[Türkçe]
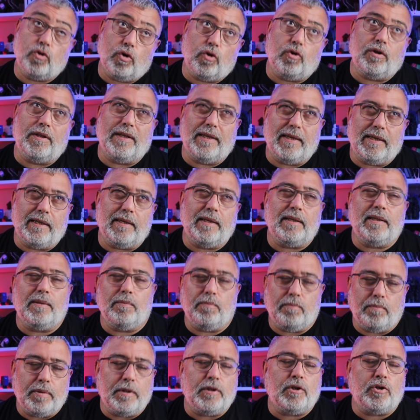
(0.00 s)
soruların
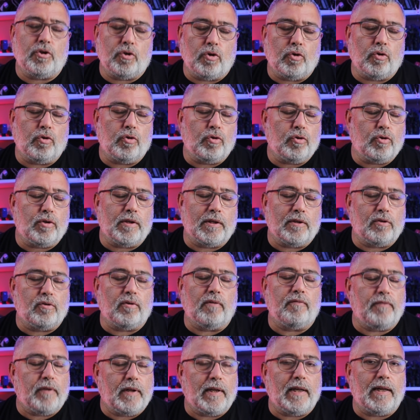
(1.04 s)
birçoğunu
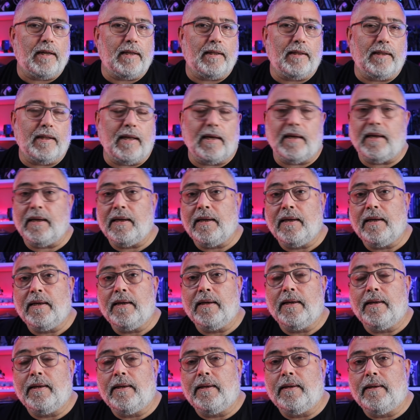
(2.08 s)
sezon finalinde
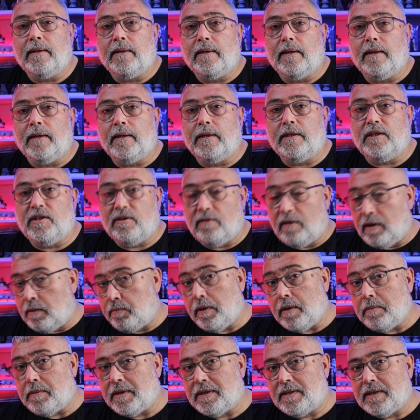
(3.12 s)
e,
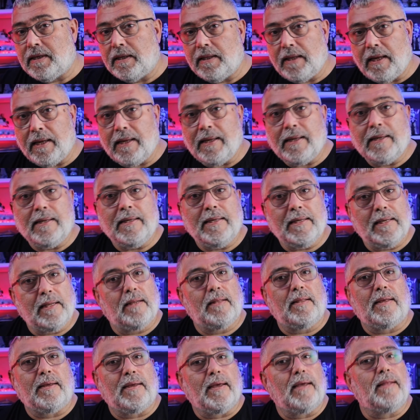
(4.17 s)
cevaplamasa da
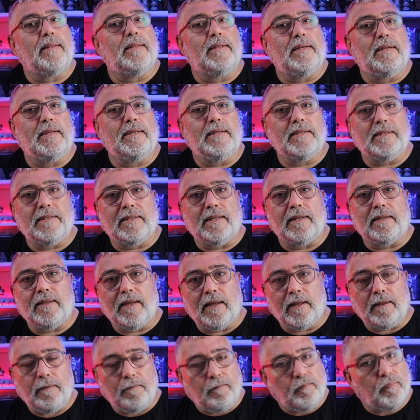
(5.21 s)
yine de kendini
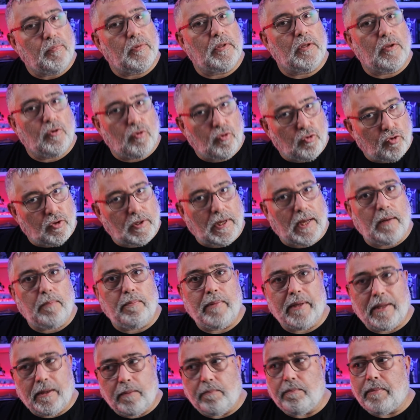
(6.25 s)
izleten
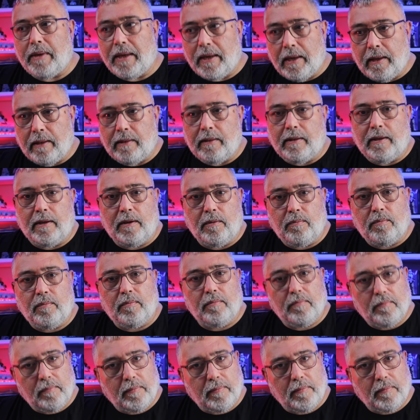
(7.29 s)
güzel, benim beğendiğim,